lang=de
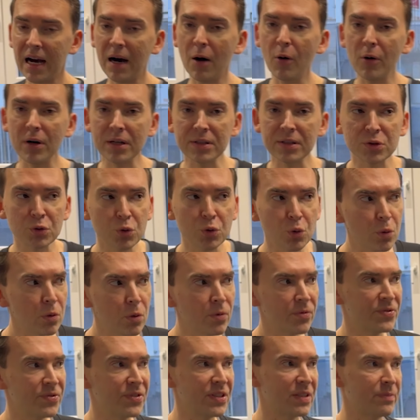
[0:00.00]
auch in
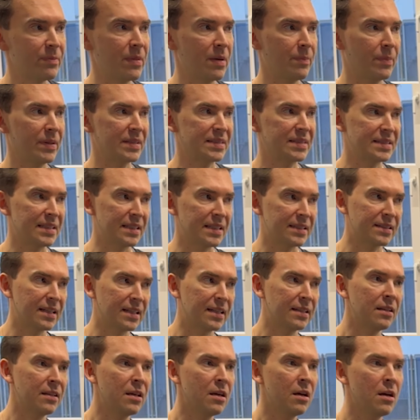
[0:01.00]
Zukunft nicht mehr passiert.
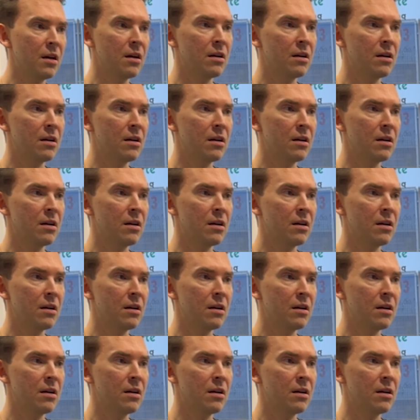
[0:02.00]
Denn